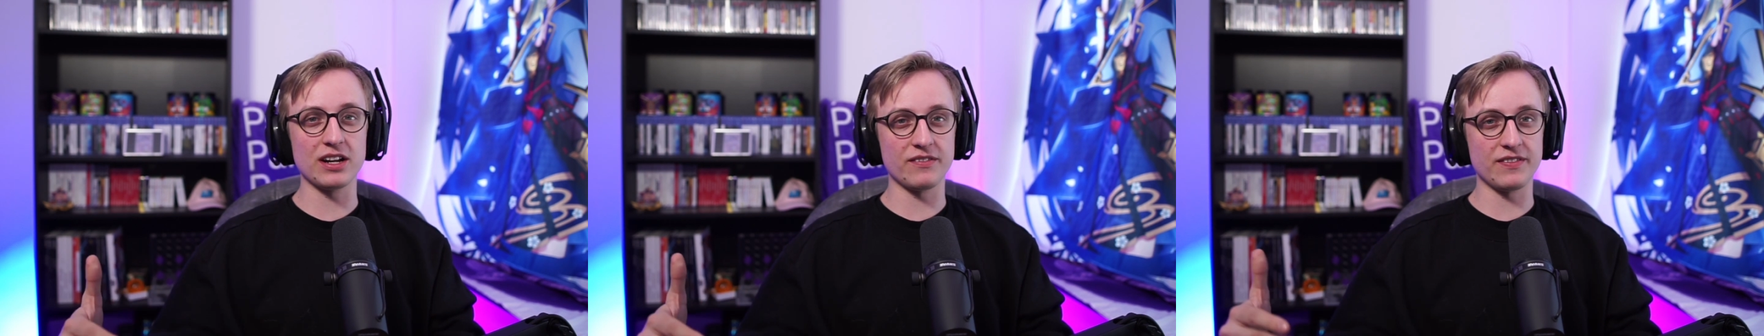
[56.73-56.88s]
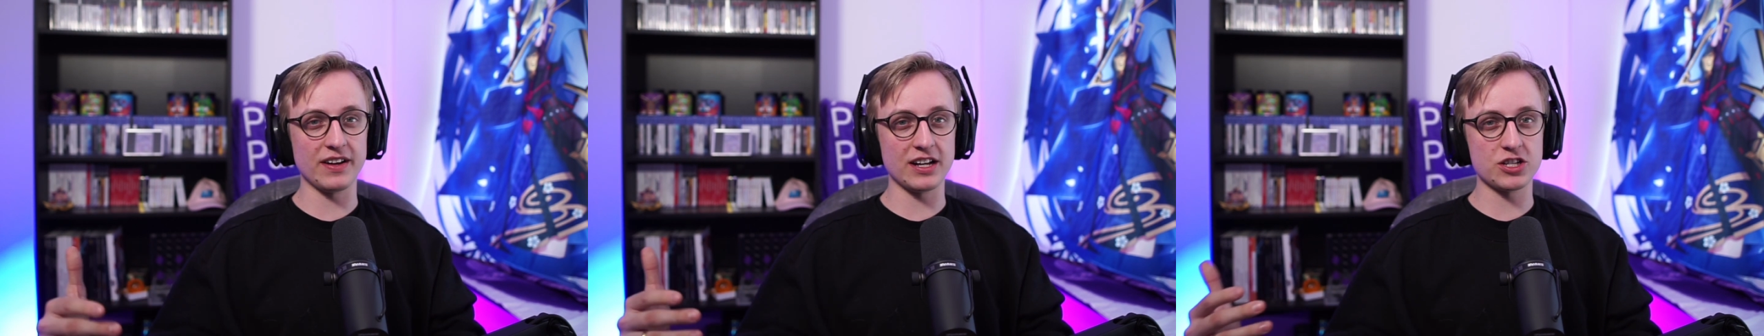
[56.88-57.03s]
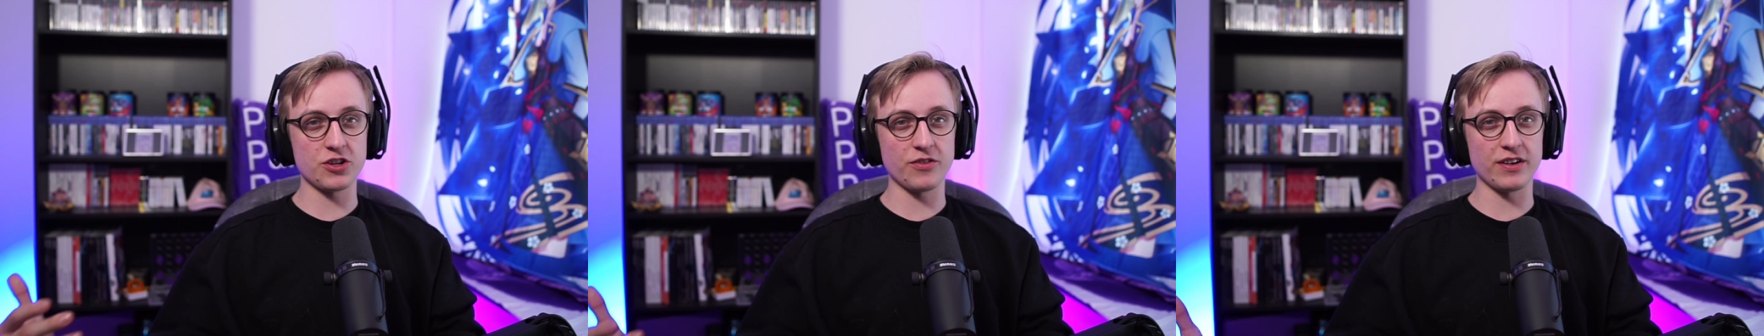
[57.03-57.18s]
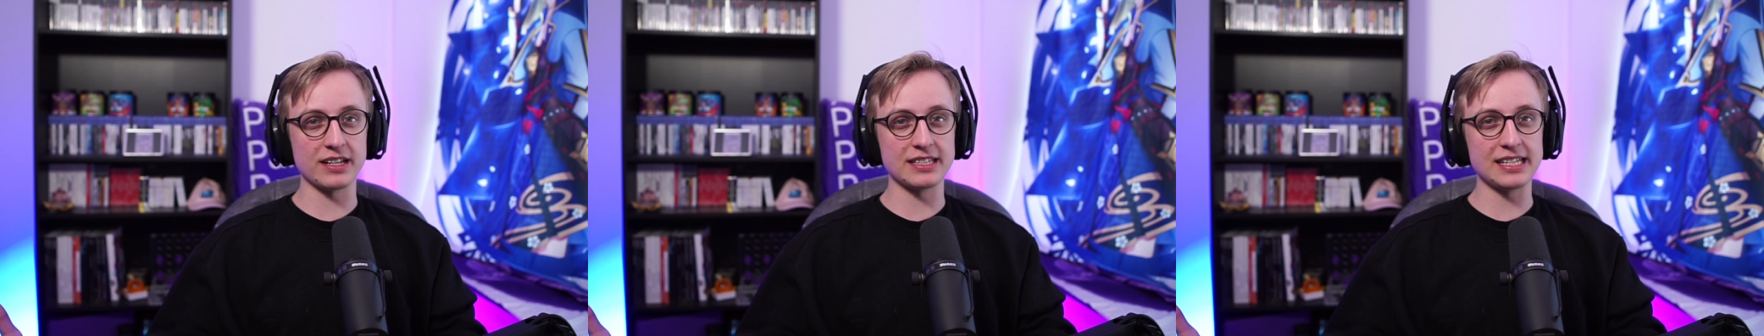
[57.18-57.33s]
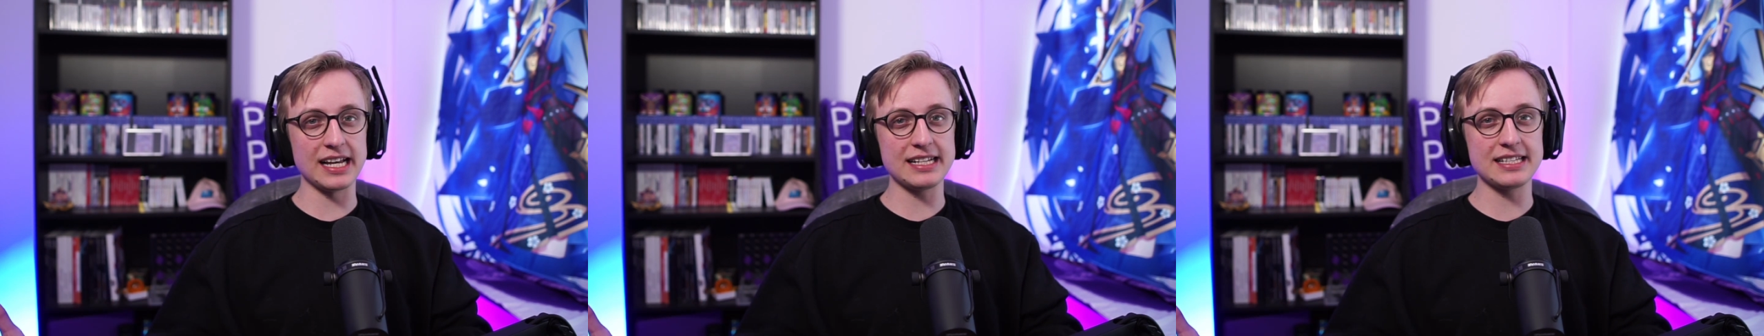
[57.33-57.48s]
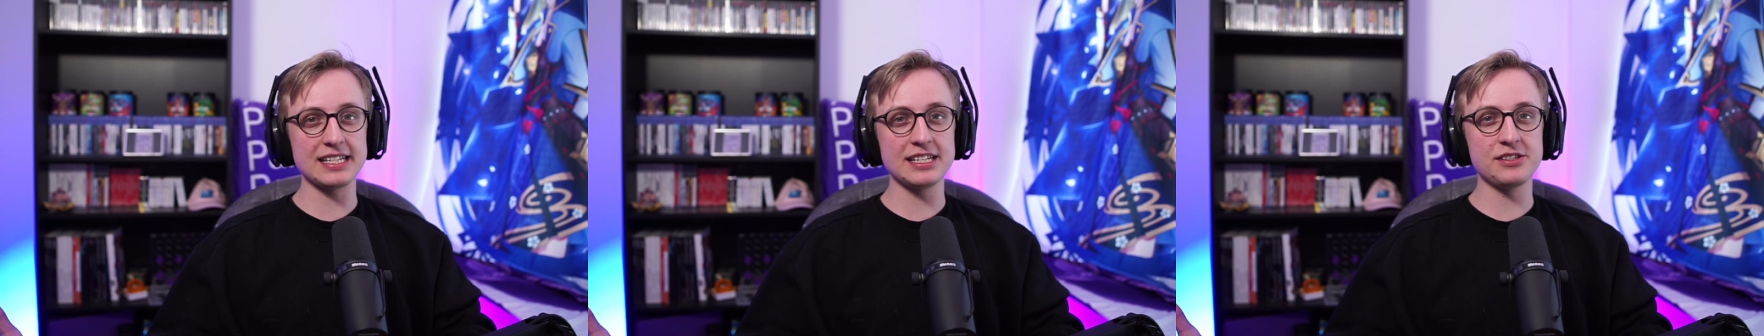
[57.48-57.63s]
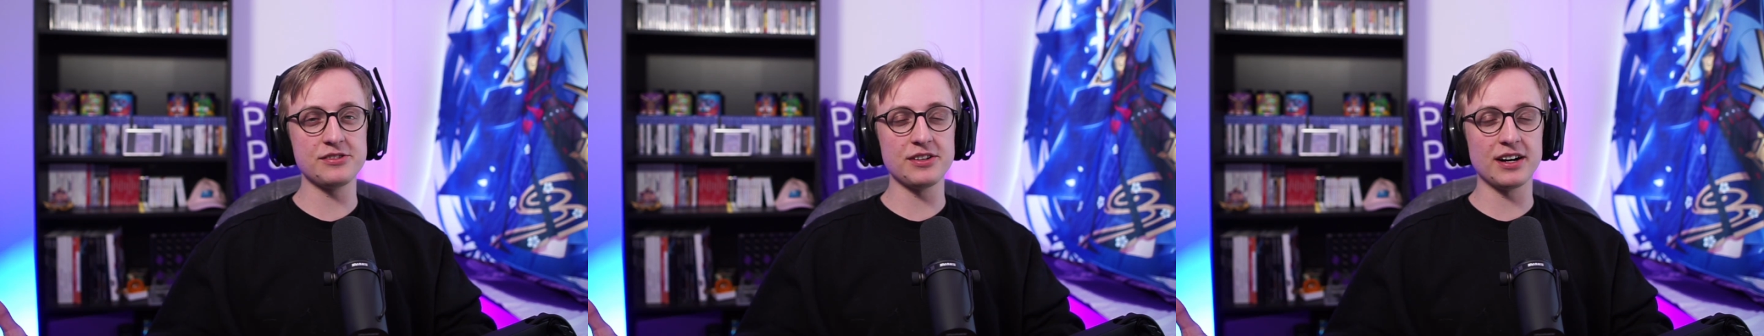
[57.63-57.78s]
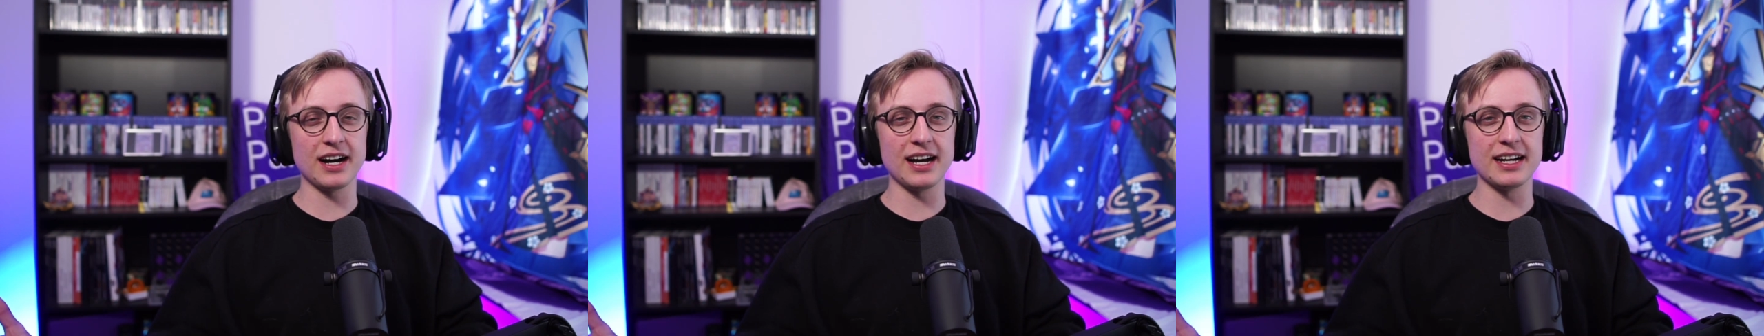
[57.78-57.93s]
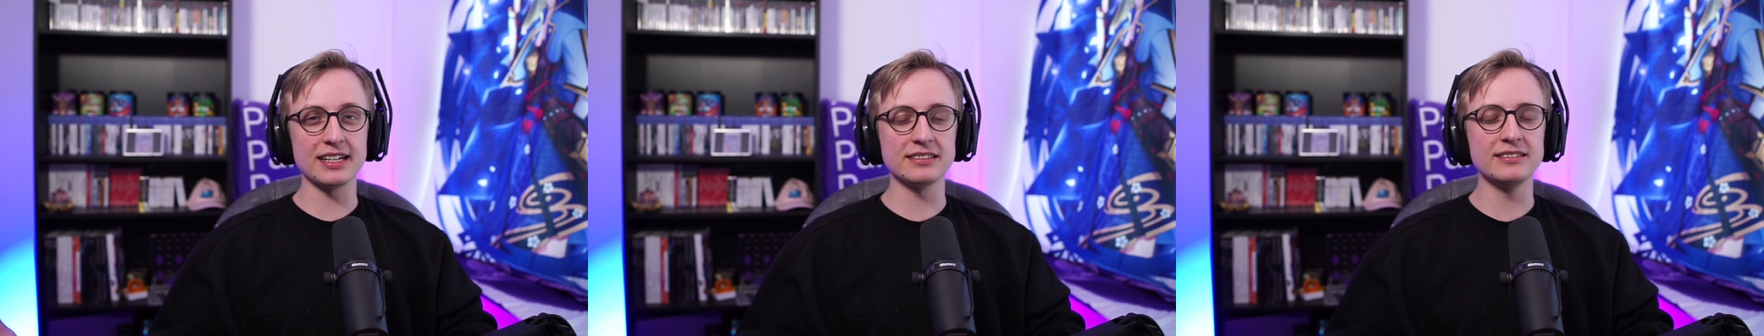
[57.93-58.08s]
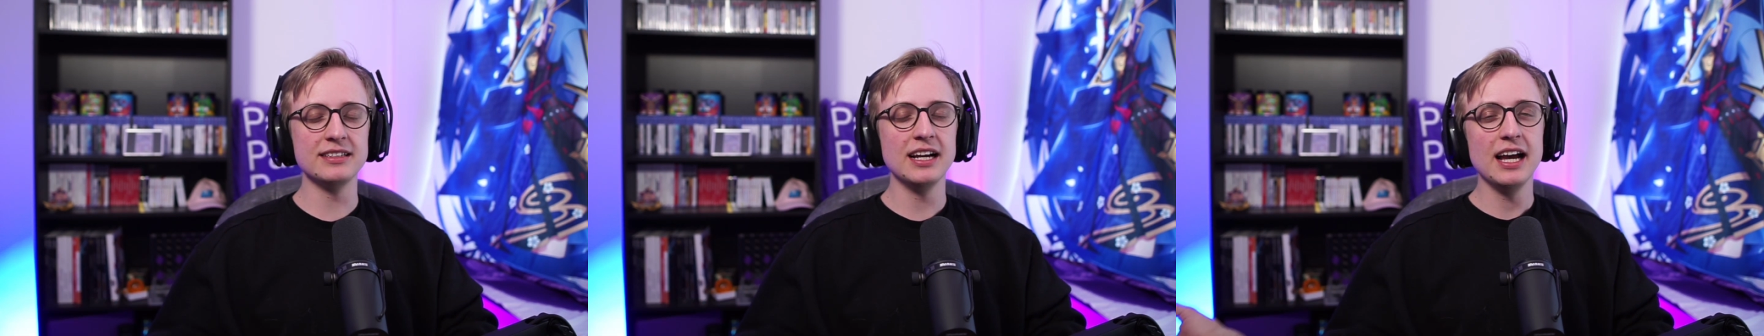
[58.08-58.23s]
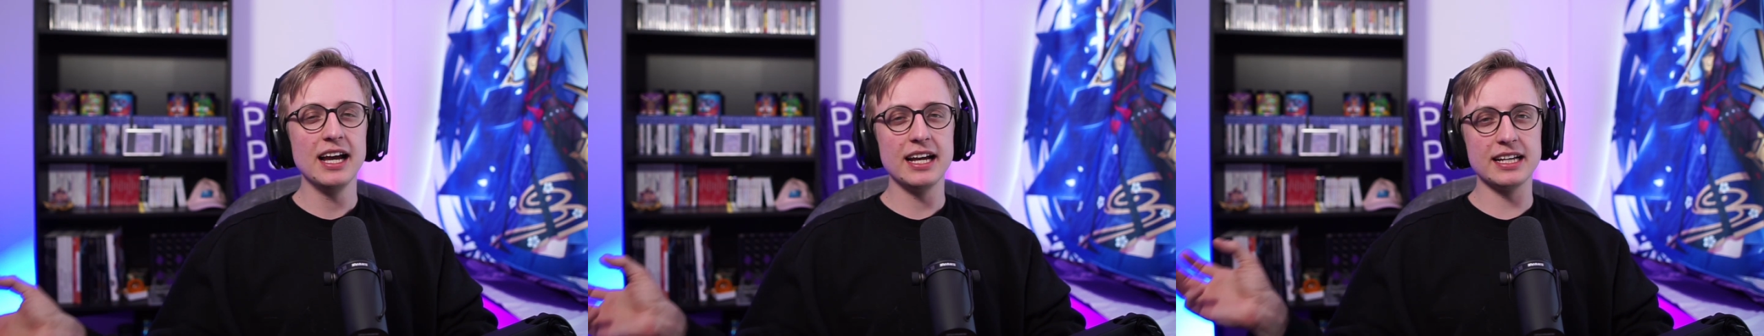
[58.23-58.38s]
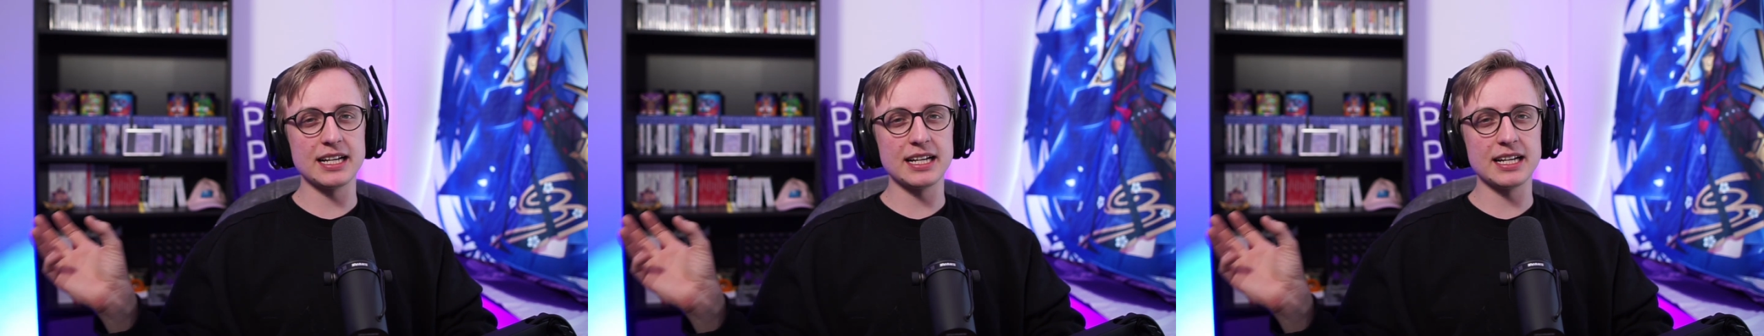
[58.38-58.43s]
Adventuring 60 zu erreichen.